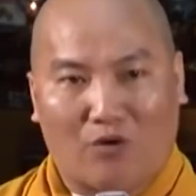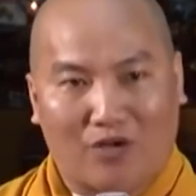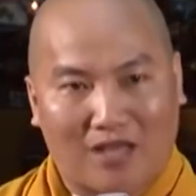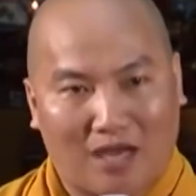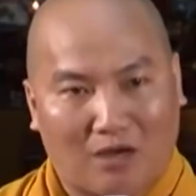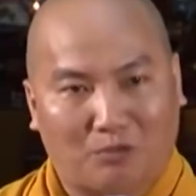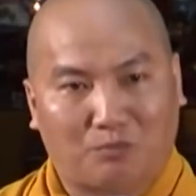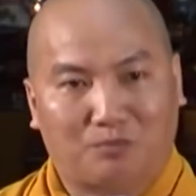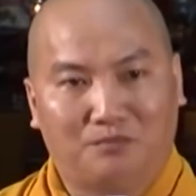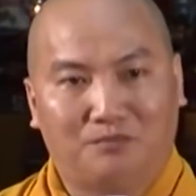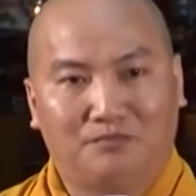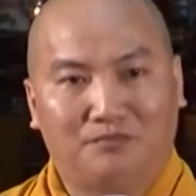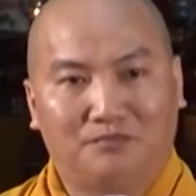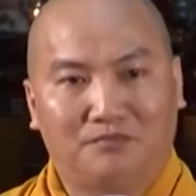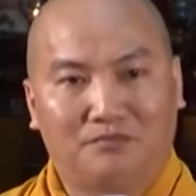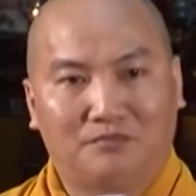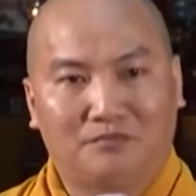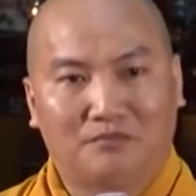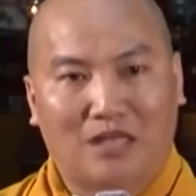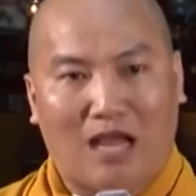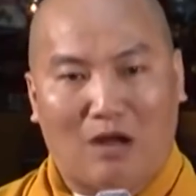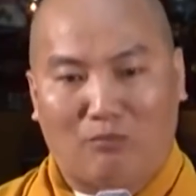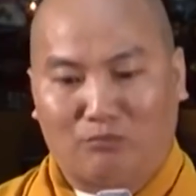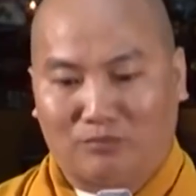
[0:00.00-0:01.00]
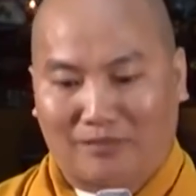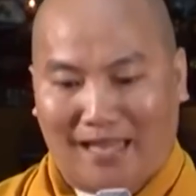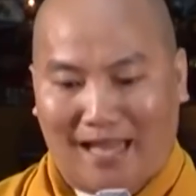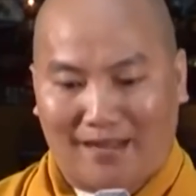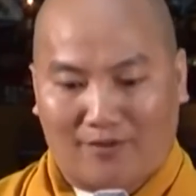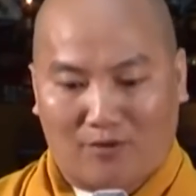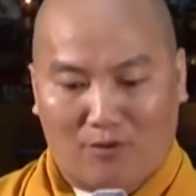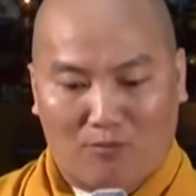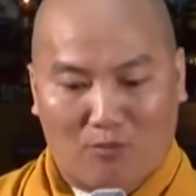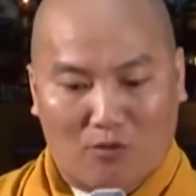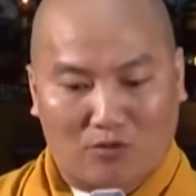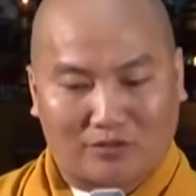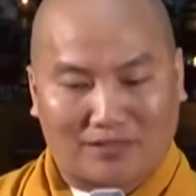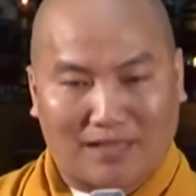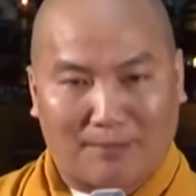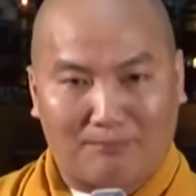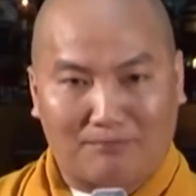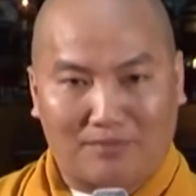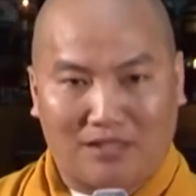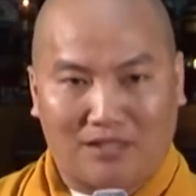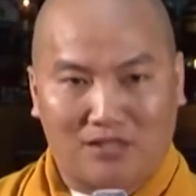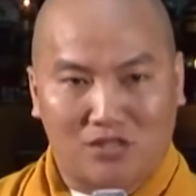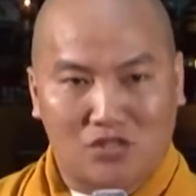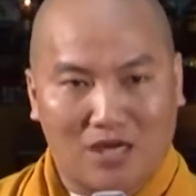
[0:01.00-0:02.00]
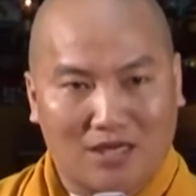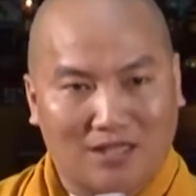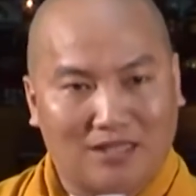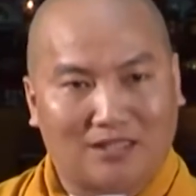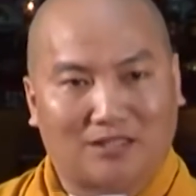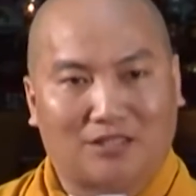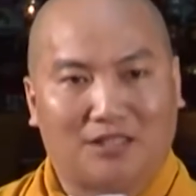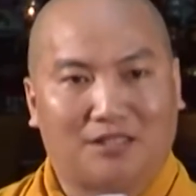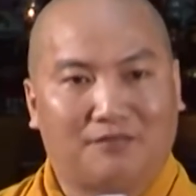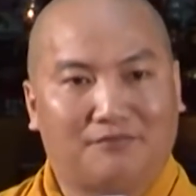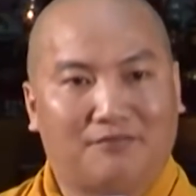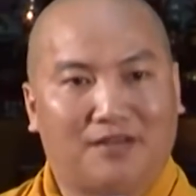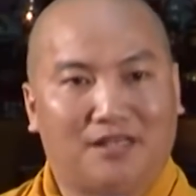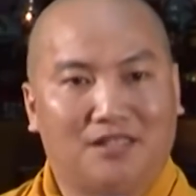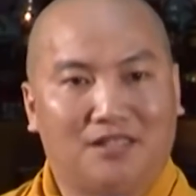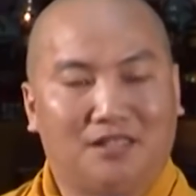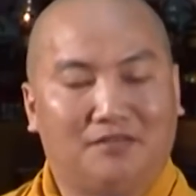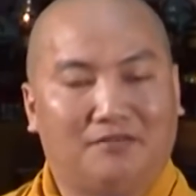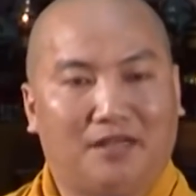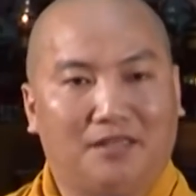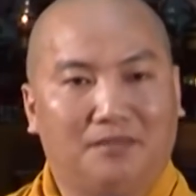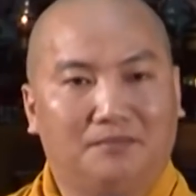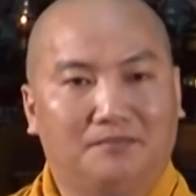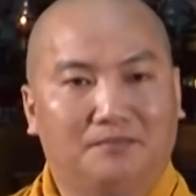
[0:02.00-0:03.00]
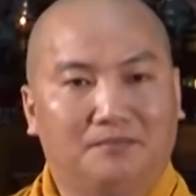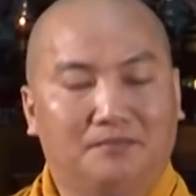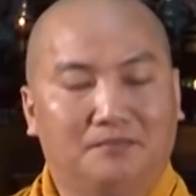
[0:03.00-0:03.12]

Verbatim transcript: hội học, ông ta có một tầm nhìn rất là tuyệt vời như vậy.